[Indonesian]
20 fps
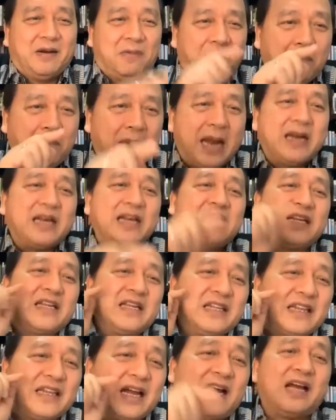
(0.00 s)
Mari
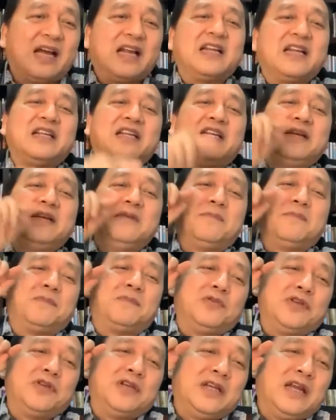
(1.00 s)
kita hari ini
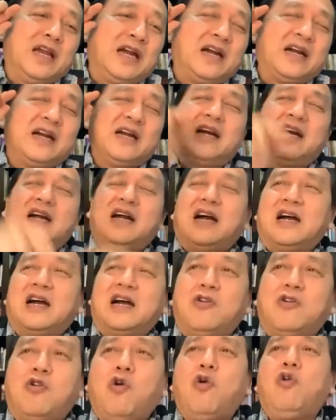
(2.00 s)
punya
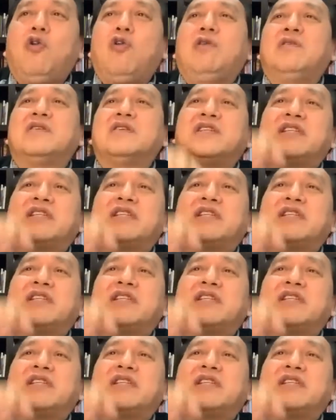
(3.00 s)
goal